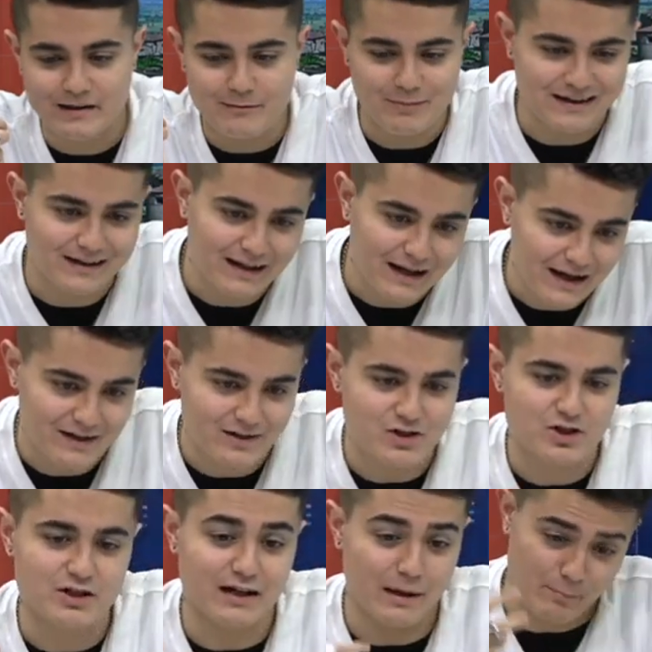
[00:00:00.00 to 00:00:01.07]

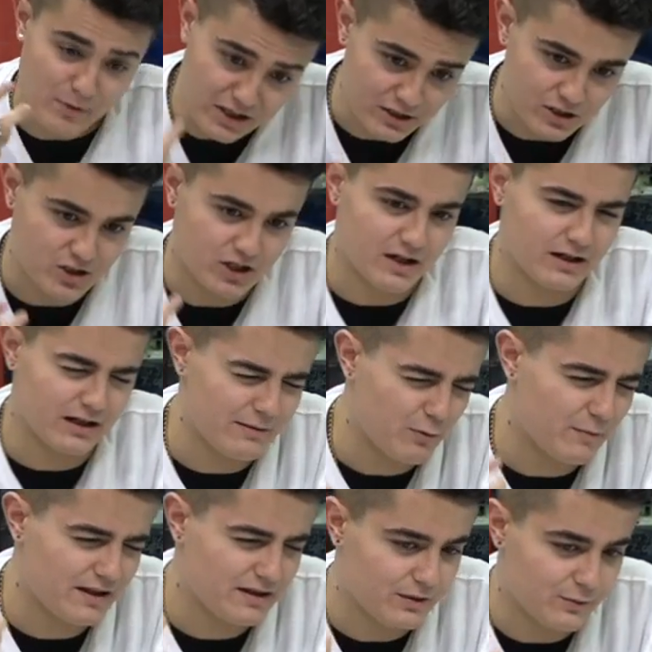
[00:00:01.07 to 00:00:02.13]
parlarci, capirci, anche nei
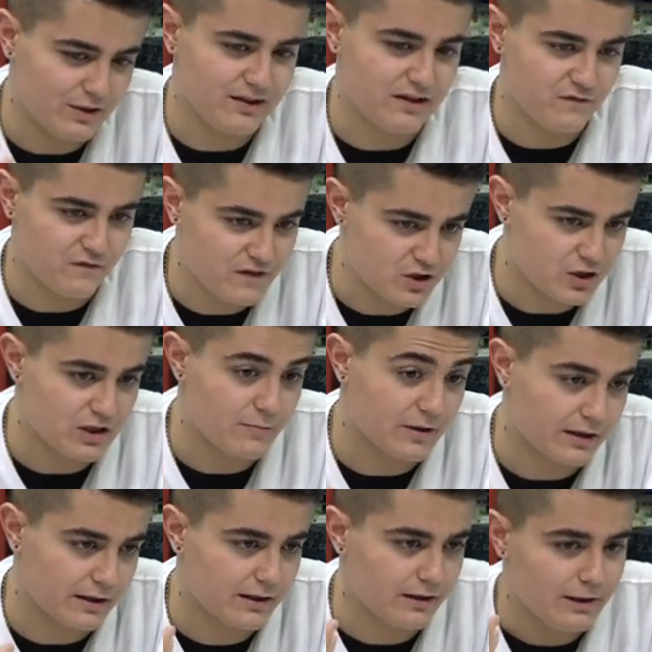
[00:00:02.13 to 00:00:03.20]
momenti quelli difficili,
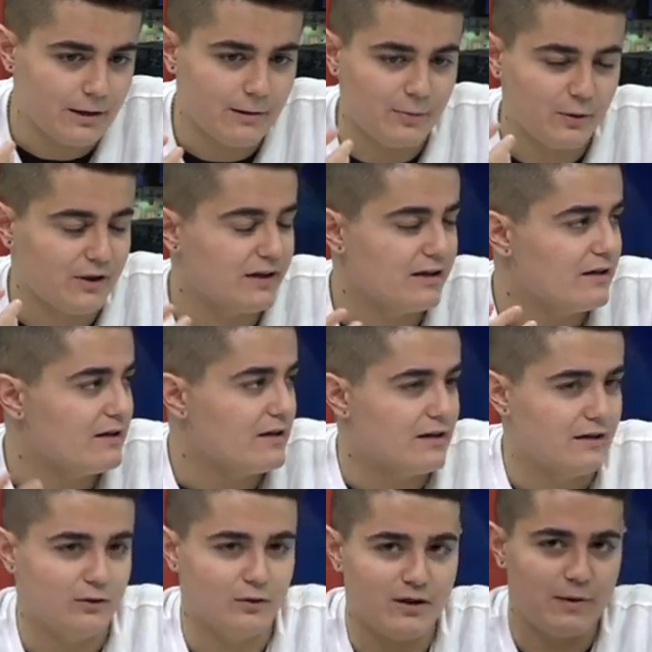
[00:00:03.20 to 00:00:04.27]
perché poi
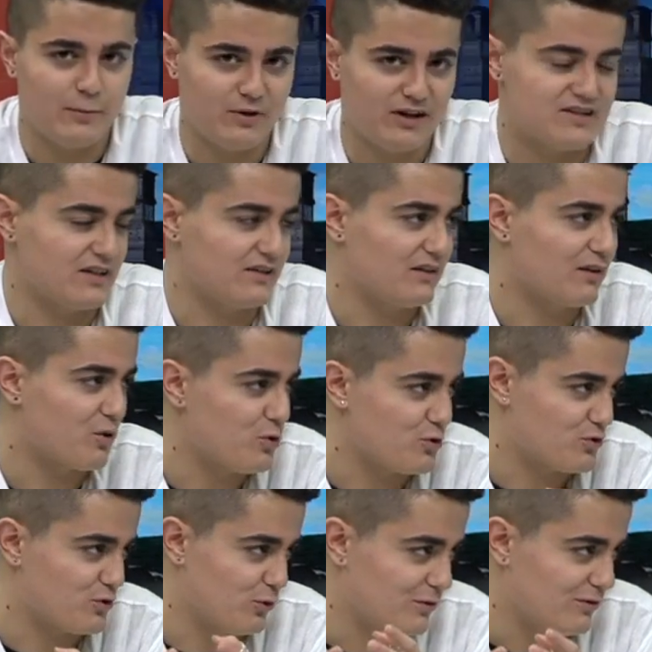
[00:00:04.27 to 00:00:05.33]
noi abbiamo iniziato ad
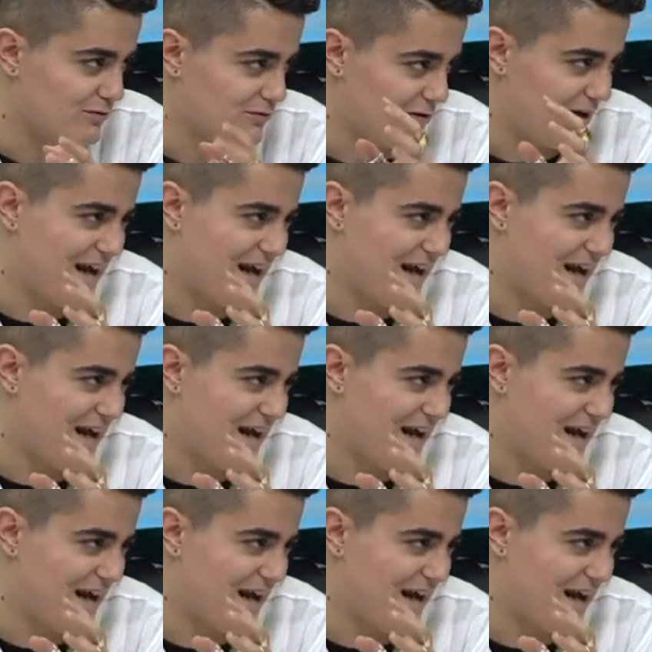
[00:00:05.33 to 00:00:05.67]
agosto,